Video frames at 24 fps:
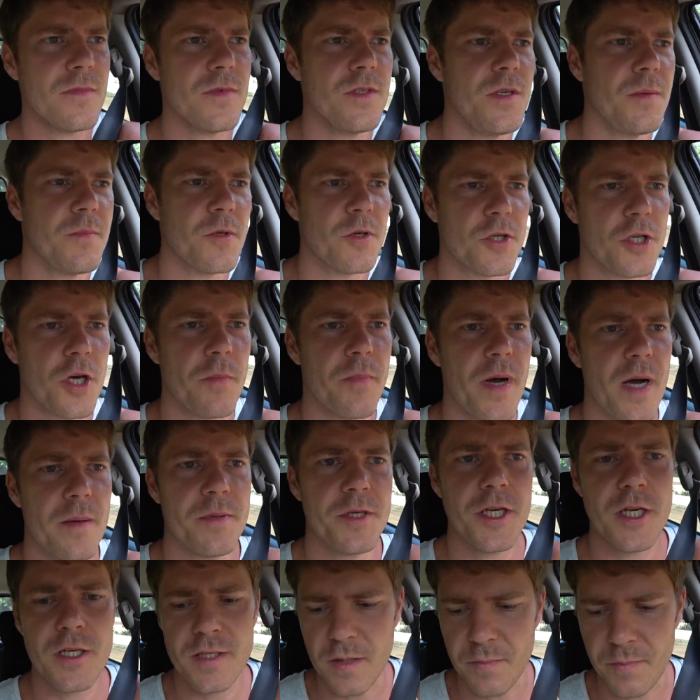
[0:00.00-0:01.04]
немножко
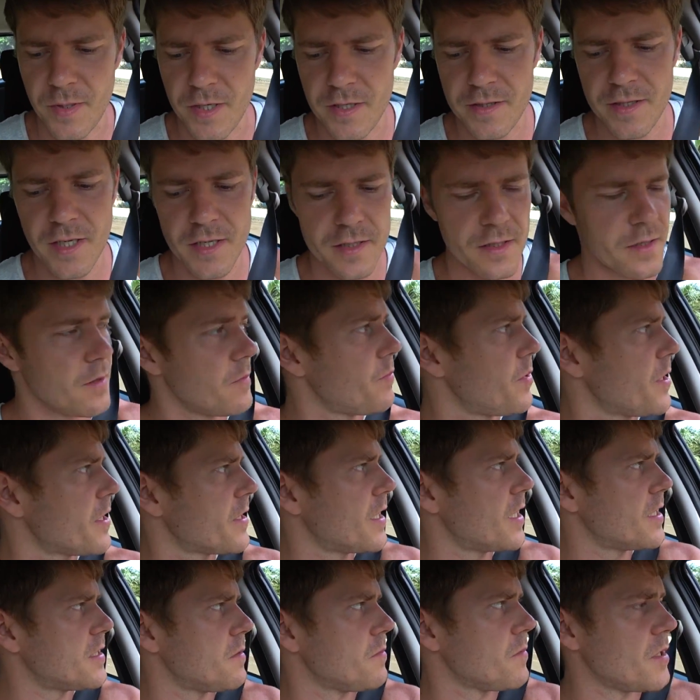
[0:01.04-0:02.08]
пообщаться, переда
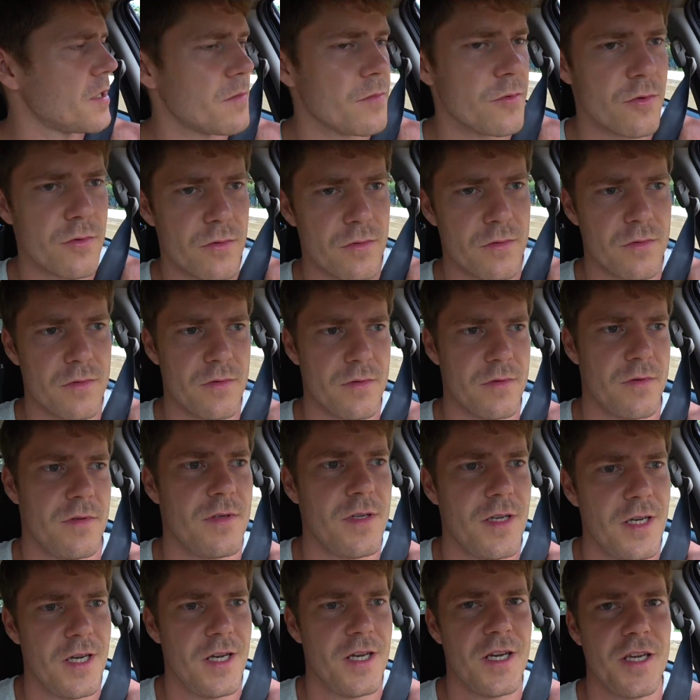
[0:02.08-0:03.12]
передадим ему
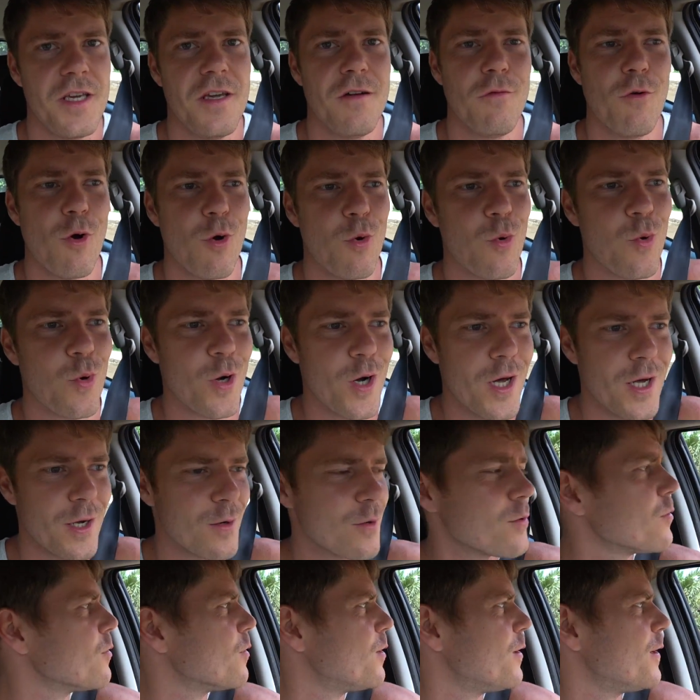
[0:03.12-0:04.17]
его
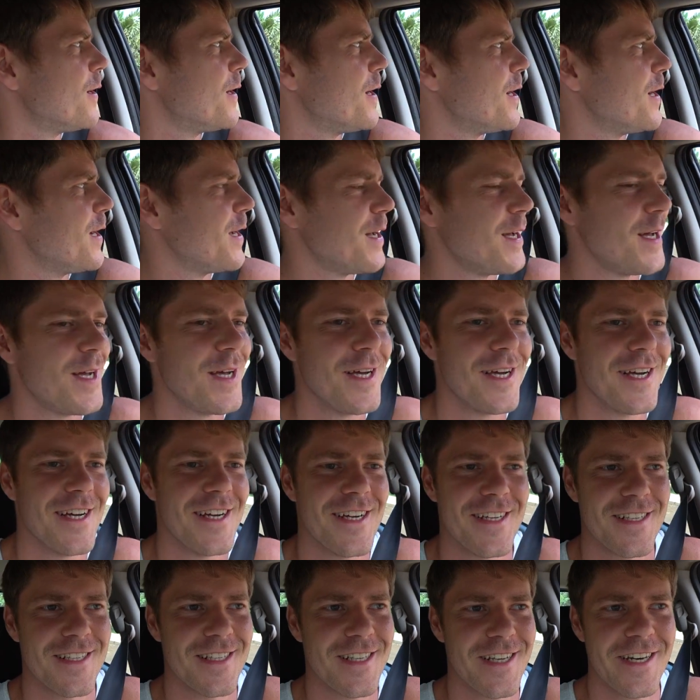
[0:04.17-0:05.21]
курагу
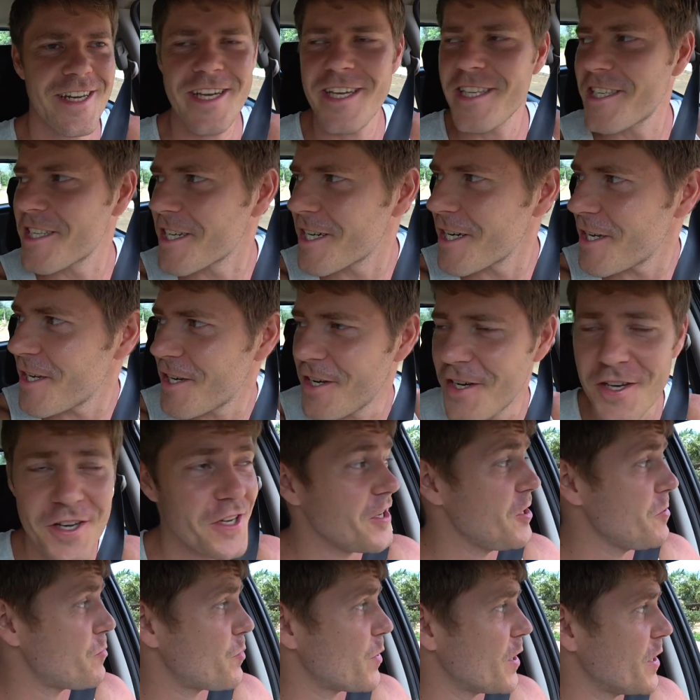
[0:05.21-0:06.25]
с гречкой
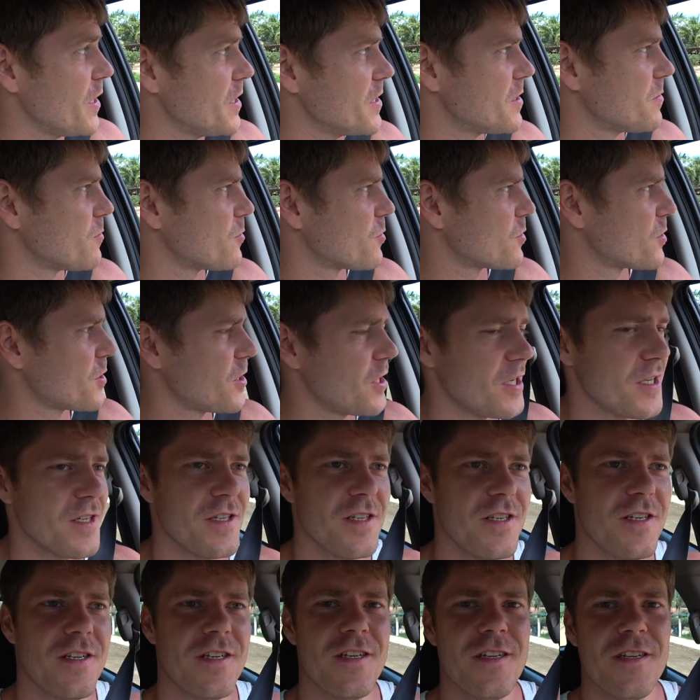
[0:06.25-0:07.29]
и поедем уже,
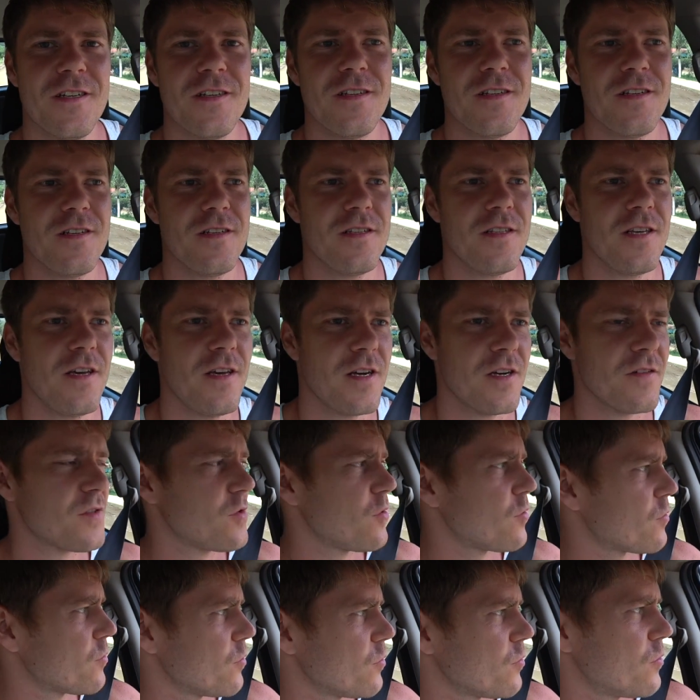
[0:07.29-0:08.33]
а, наверное, в
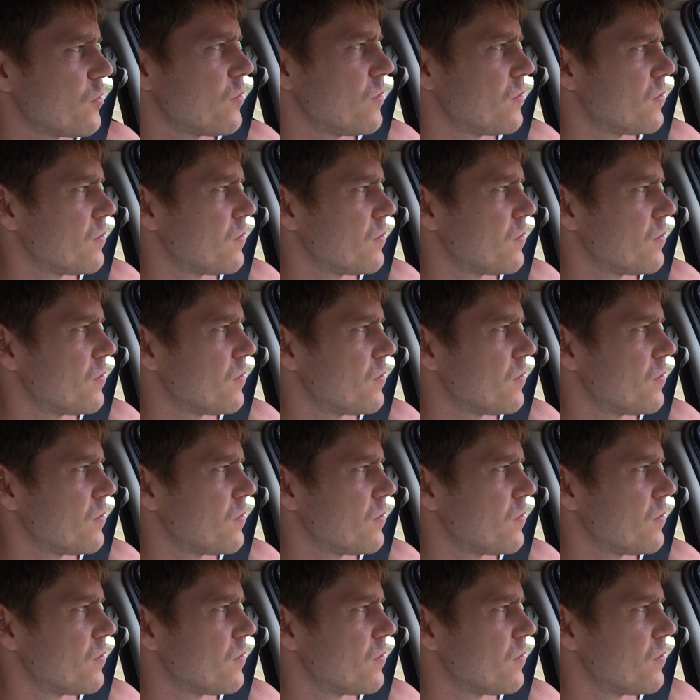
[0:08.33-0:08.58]
сторону